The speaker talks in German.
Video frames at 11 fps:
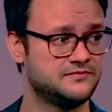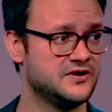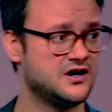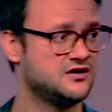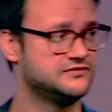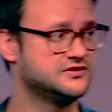ab.
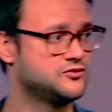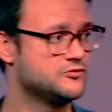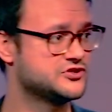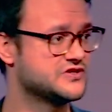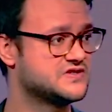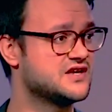Ja, wie
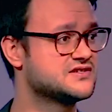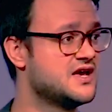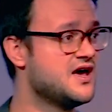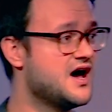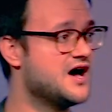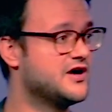komisch ist das?
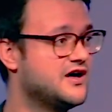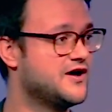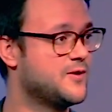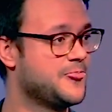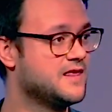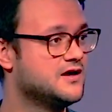Aber
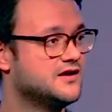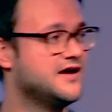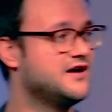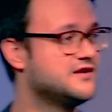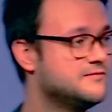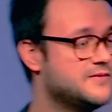ähm, ja,